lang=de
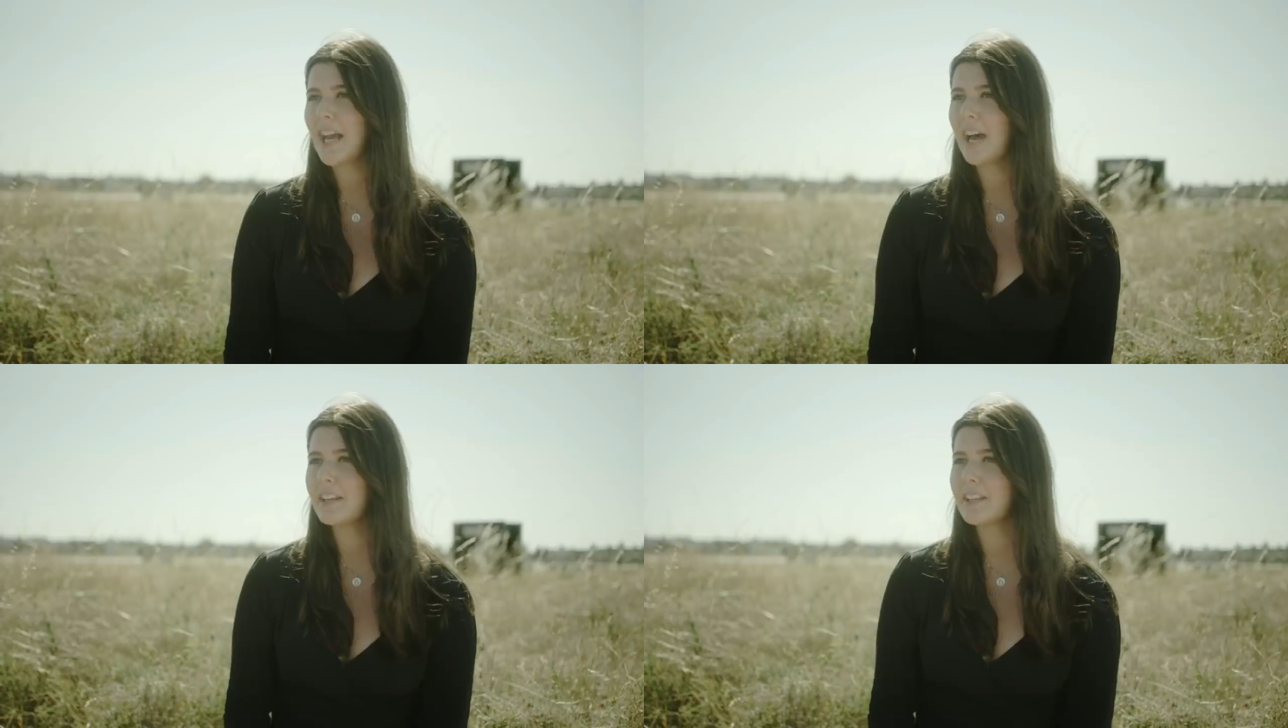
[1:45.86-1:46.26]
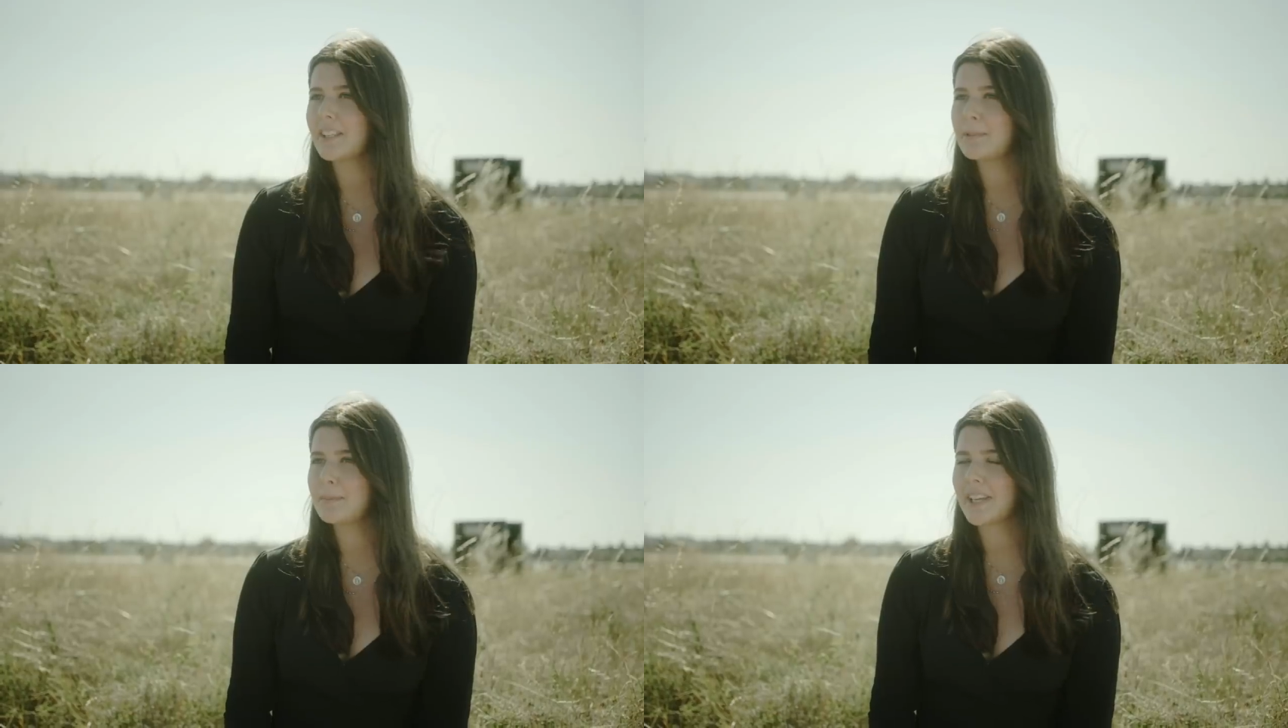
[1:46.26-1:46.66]
Jahr,
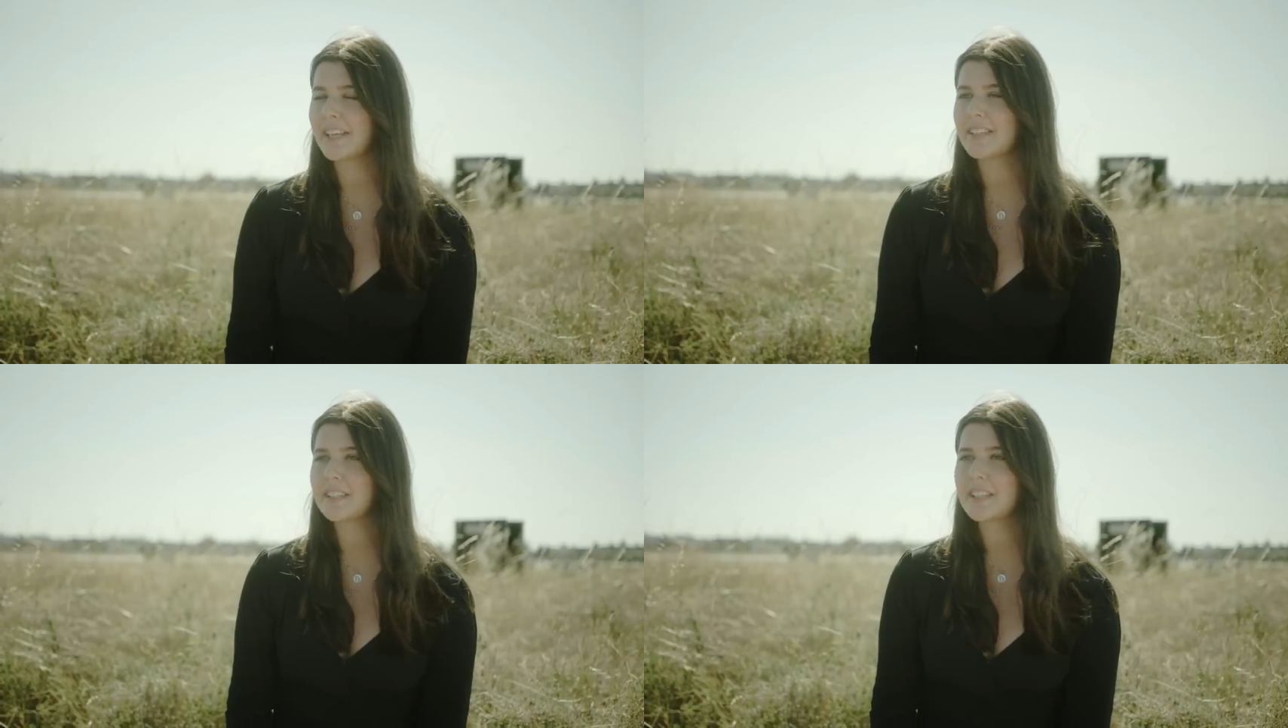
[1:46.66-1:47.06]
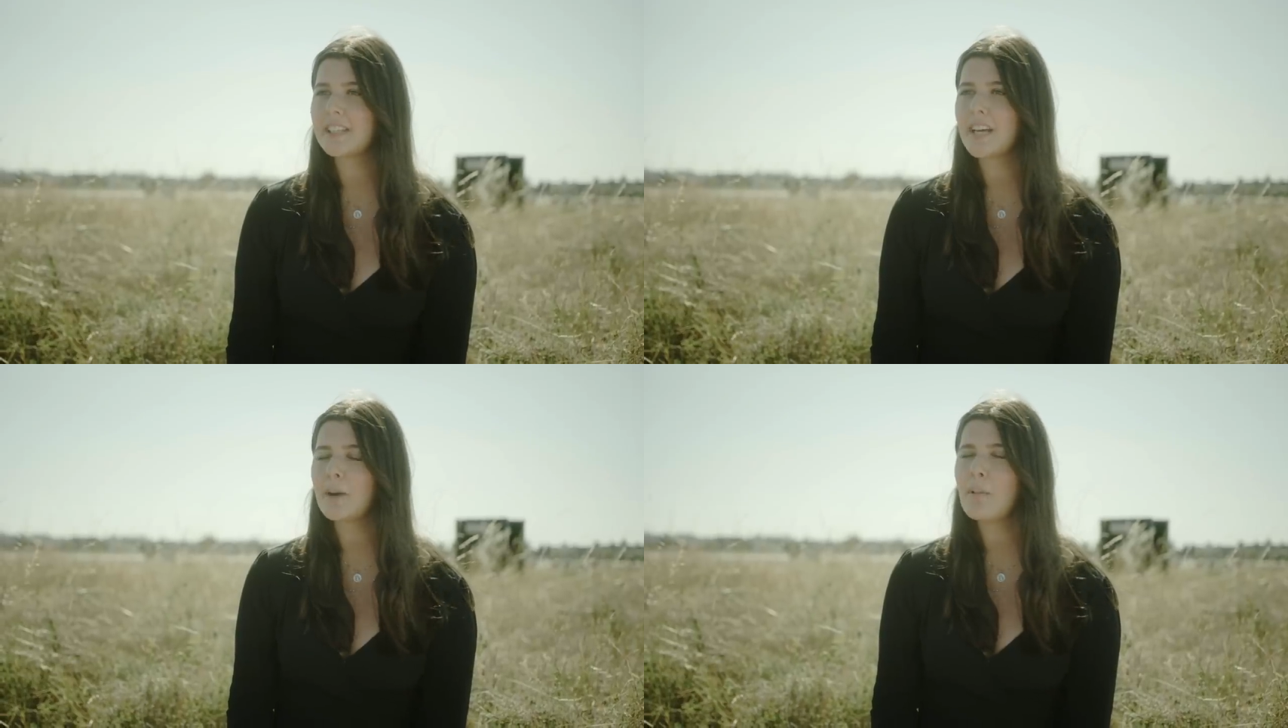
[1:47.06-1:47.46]
nachdem ich mich
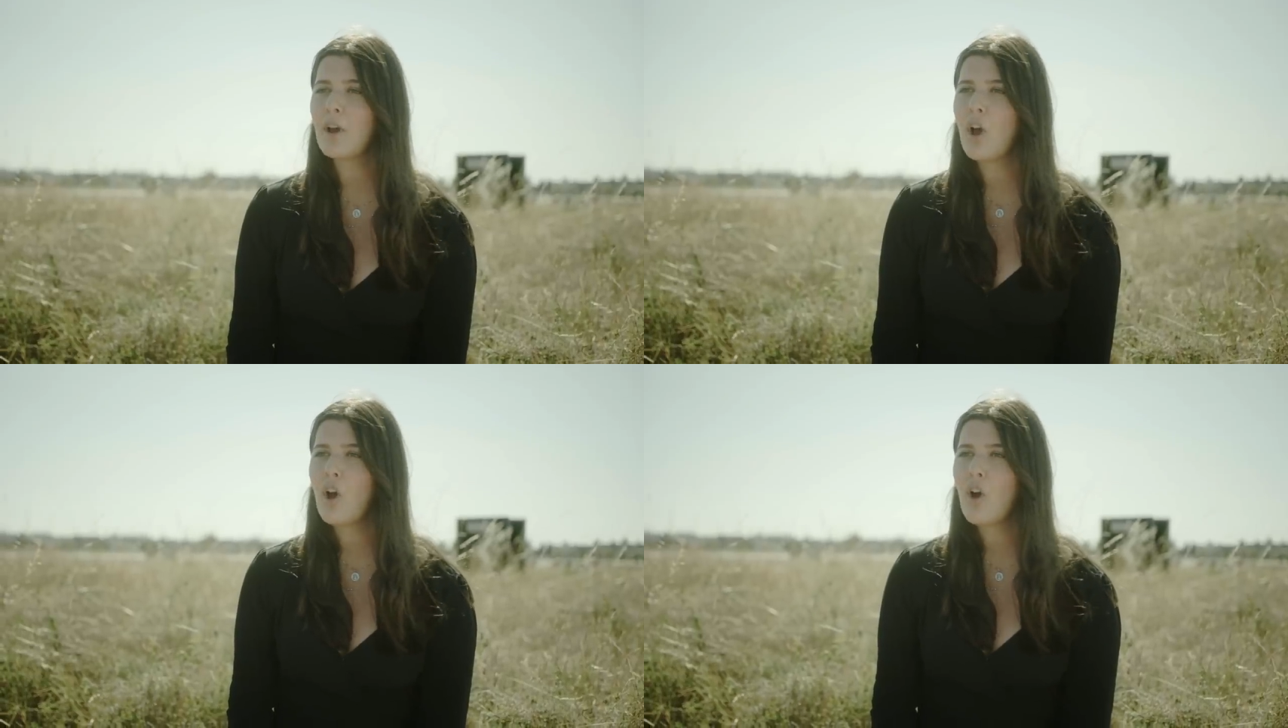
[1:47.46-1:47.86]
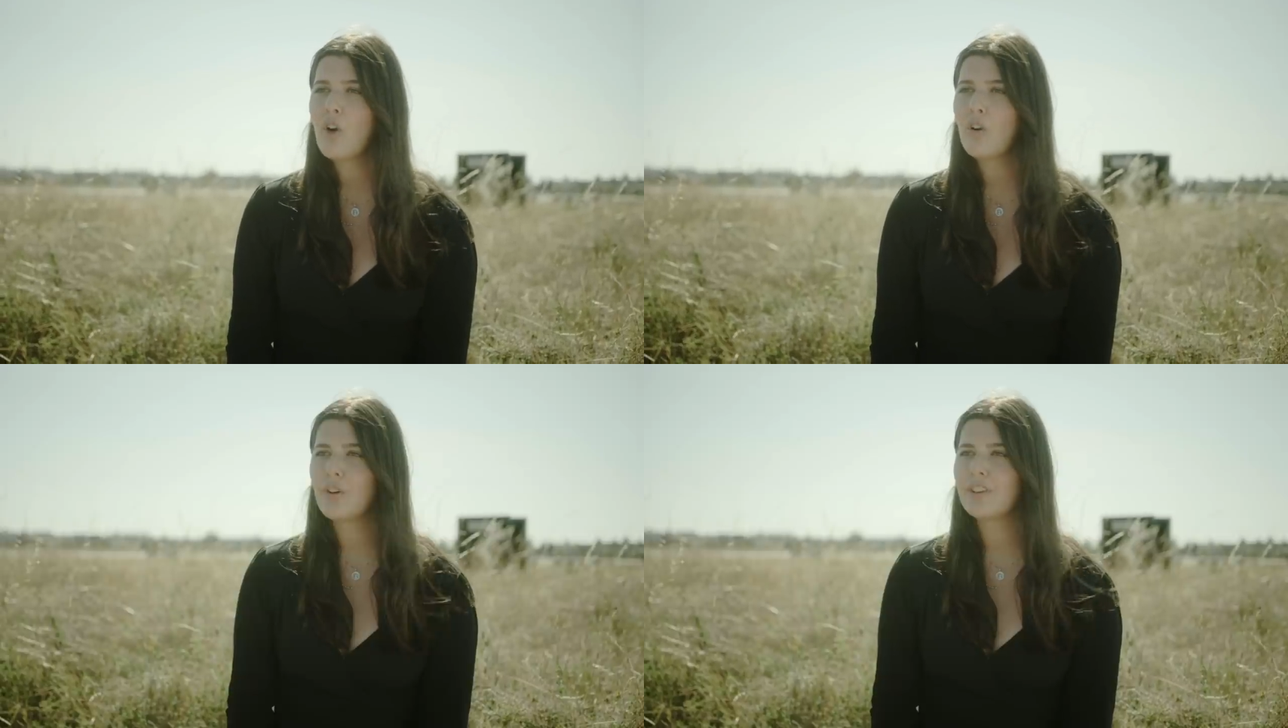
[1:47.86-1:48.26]
registriert habe.
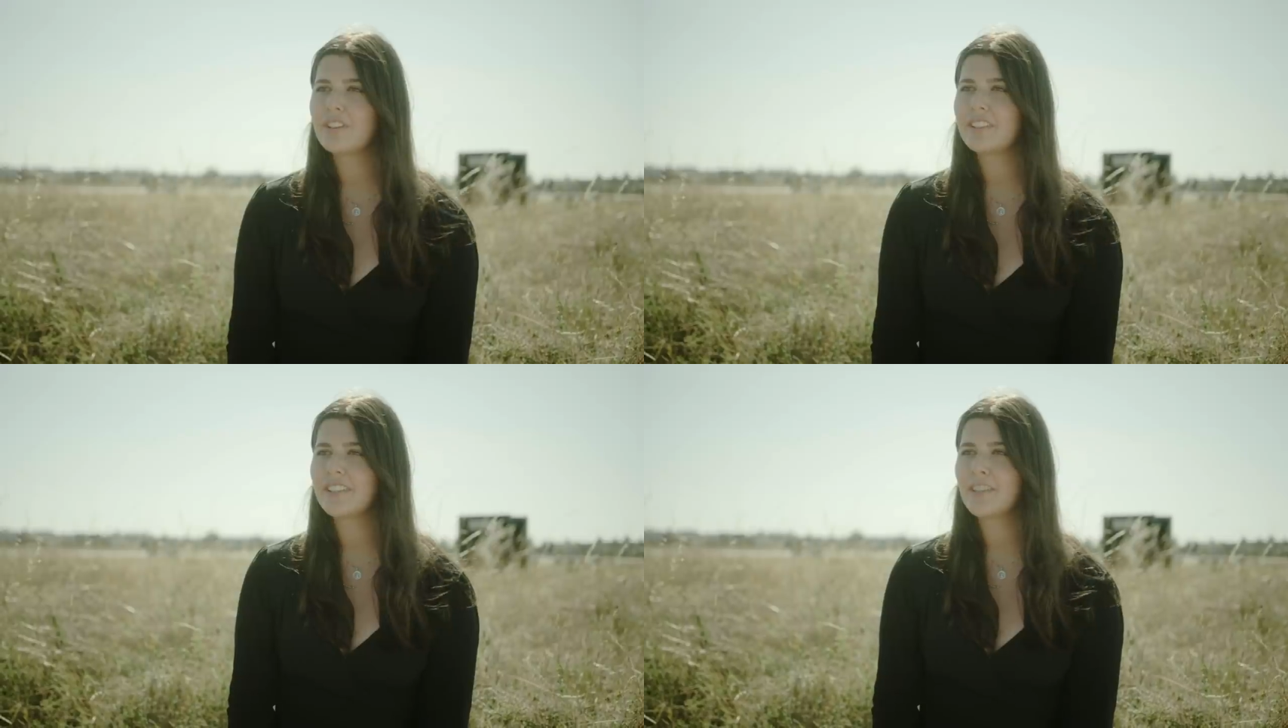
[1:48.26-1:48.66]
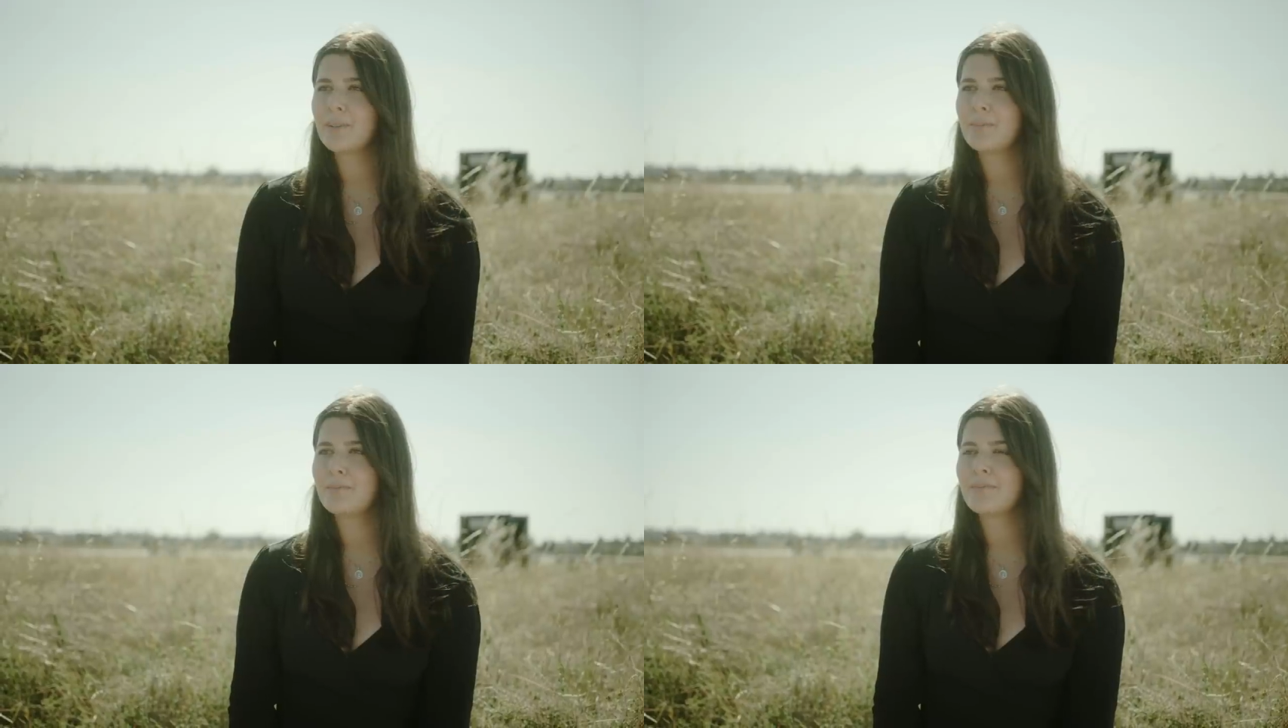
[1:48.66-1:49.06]
Und
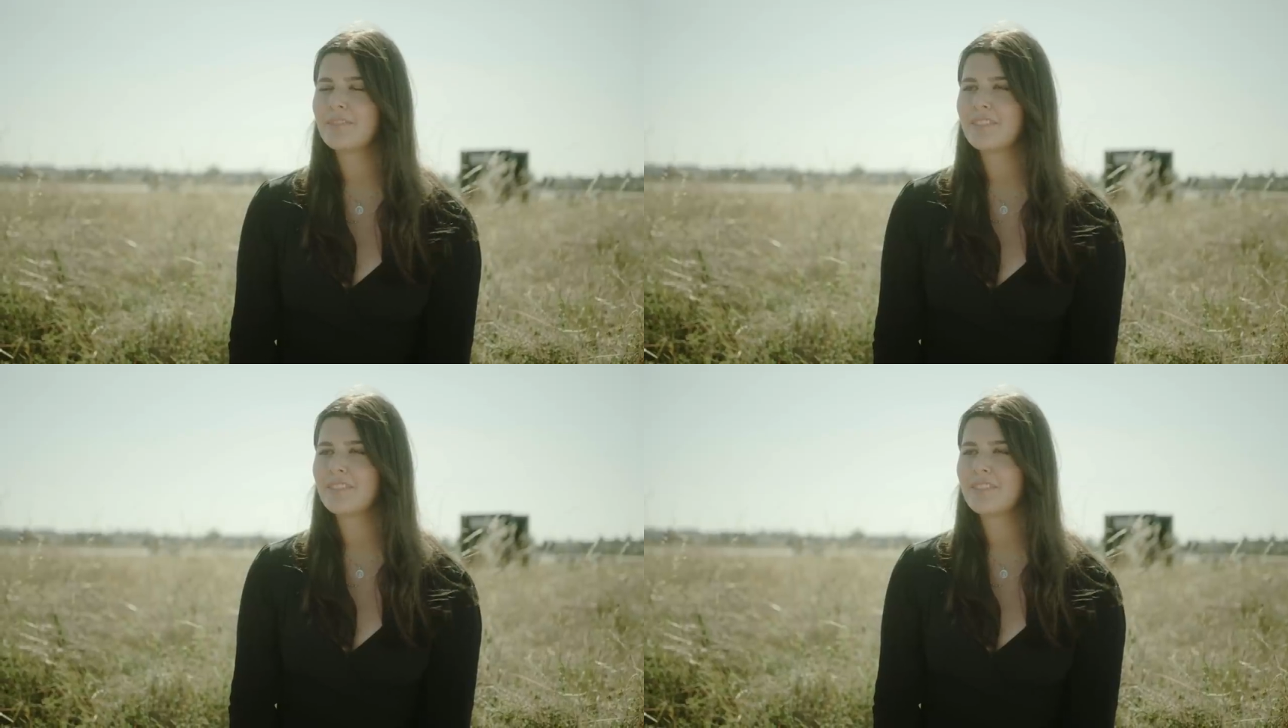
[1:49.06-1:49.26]
ähm,